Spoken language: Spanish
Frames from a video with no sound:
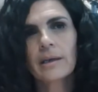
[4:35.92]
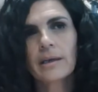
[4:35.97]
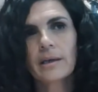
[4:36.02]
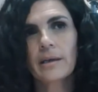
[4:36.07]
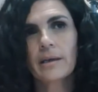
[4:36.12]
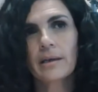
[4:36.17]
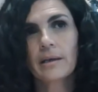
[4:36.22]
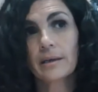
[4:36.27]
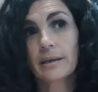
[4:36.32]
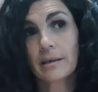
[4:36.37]

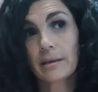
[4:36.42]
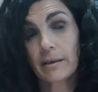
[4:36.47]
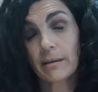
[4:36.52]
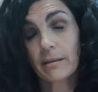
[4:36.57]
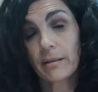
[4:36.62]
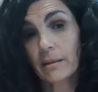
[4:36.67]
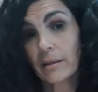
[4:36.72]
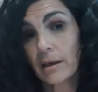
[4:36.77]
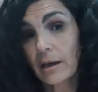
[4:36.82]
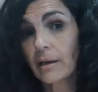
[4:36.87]
eh, que
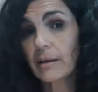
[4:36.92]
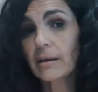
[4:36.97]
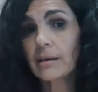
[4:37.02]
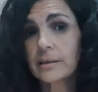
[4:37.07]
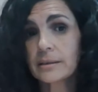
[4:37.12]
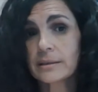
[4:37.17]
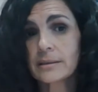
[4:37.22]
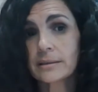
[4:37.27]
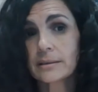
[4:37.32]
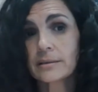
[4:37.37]
quizá
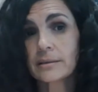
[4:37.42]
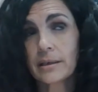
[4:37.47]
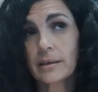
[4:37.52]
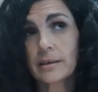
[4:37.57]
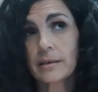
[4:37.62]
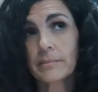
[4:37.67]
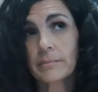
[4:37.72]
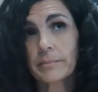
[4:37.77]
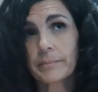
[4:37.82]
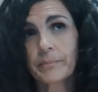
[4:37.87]
es
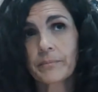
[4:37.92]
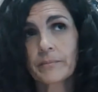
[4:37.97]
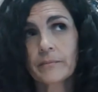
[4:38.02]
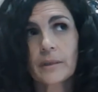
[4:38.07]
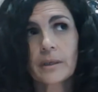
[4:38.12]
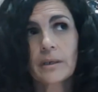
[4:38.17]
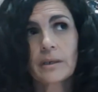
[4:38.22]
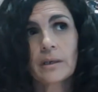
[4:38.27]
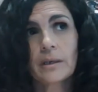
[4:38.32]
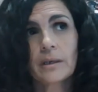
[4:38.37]
quien
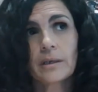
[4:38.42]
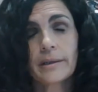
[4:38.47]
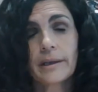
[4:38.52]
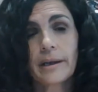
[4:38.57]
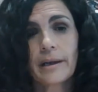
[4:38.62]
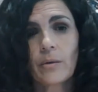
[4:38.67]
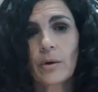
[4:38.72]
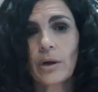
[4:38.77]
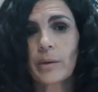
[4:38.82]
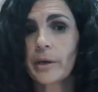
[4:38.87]
eh,
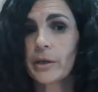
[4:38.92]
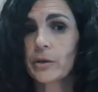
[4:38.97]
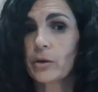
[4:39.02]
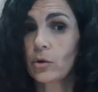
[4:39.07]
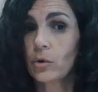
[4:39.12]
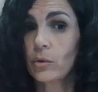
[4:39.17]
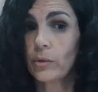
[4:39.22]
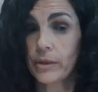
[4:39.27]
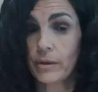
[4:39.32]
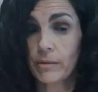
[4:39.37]
tenga una
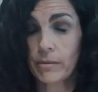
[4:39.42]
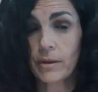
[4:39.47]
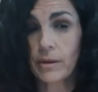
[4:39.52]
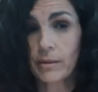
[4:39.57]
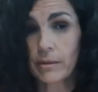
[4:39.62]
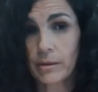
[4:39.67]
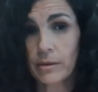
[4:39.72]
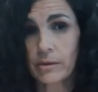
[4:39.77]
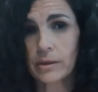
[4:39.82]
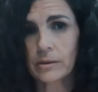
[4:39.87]
mayor
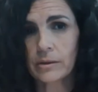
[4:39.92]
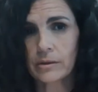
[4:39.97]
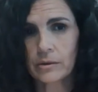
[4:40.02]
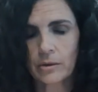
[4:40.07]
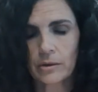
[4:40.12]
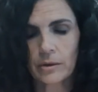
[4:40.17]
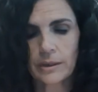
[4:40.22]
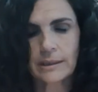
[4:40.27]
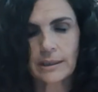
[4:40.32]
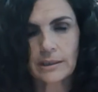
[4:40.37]
concienciación en
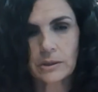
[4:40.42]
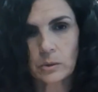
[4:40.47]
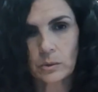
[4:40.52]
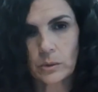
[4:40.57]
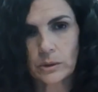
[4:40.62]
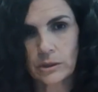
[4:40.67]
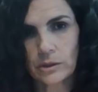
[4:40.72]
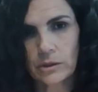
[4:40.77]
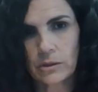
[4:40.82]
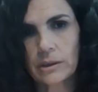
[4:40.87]
torno a estas
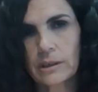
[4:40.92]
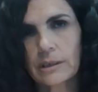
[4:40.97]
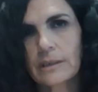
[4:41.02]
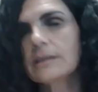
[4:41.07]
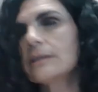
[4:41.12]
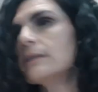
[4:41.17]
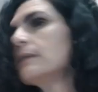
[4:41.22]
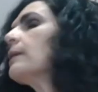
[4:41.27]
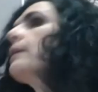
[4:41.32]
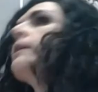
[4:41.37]

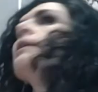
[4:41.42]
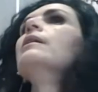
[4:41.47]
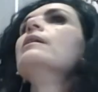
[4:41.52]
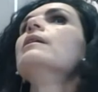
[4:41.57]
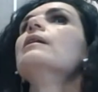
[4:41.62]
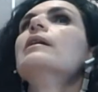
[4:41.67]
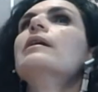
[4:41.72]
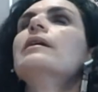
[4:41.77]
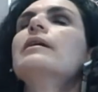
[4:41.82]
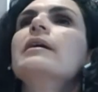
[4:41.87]
cuestiones.
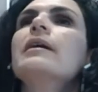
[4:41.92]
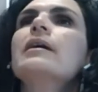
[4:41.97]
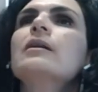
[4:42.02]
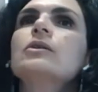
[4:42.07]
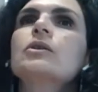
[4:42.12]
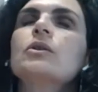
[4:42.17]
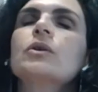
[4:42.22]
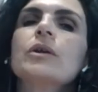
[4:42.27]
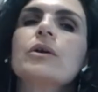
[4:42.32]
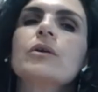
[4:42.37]
Leía el
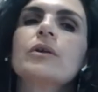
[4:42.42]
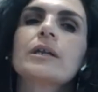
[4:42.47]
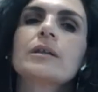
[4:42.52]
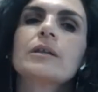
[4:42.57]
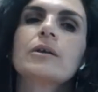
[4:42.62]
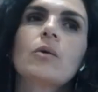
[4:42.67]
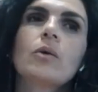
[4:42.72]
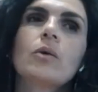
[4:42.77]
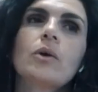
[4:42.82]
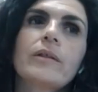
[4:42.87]
otro día un
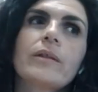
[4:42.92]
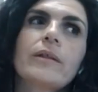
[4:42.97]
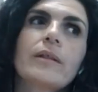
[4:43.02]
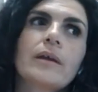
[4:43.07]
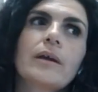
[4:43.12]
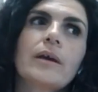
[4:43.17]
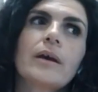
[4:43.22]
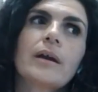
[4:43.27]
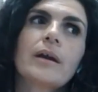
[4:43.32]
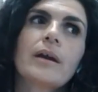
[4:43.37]
artículo que
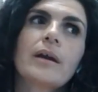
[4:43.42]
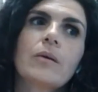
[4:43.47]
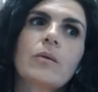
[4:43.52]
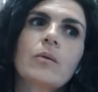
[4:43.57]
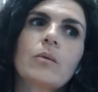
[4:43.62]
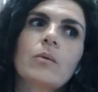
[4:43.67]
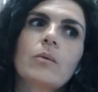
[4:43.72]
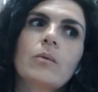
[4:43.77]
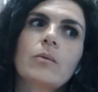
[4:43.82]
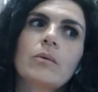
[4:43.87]
decía que
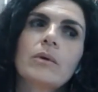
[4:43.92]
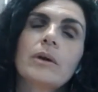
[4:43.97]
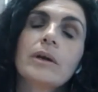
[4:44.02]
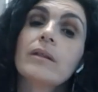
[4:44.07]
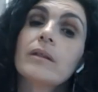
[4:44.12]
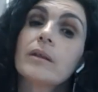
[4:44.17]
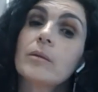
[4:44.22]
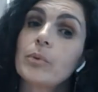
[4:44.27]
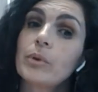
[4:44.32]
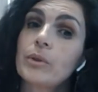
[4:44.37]
un
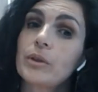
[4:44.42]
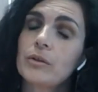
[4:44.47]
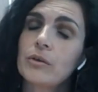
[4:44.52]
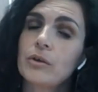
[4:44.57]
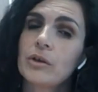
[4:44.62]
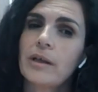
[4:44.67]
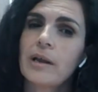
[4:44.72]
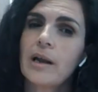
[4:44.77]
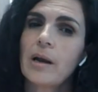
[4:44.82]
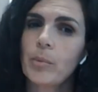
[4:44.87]
15%
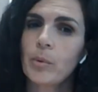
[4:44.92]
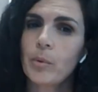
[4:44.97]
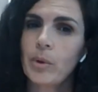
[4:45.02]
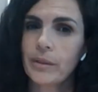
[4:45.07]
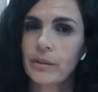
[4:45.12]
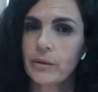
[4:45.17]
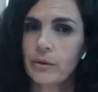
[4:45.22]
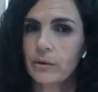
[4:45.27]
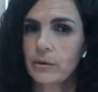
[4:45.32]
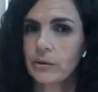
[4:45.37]
ya de la
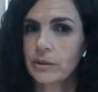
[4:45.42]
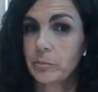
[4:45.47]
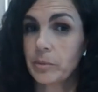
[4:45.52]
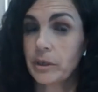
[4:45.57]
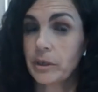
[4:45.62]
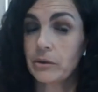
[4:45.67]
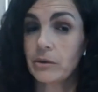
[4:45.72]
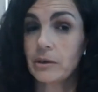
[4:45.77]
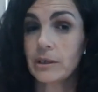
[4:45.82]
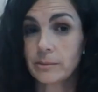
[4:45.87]
población
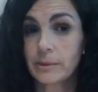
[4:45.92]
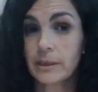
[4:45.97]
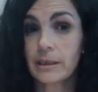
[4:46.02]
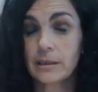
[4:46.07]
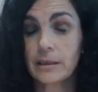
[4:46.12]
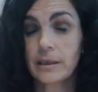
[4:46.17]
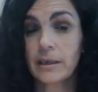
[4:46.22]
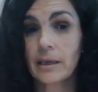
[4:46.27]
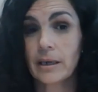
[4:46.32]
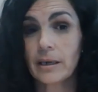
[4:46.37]
española es
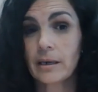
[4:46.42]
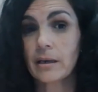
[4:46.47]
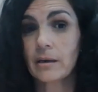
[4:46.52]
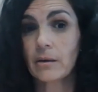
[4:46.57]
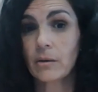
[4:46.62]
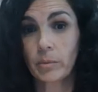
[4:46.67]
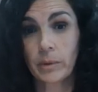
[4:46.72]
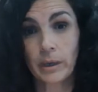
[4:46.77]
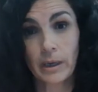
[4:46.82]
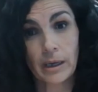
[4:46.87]
vegetariana
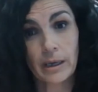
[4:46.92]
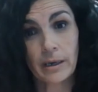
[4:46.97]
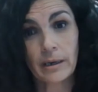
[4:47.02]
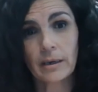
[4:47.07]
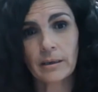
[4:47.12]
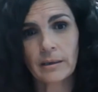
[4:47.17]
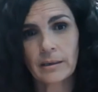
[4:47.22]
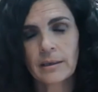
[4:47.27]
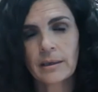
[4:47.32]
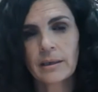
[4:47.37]
o vegana.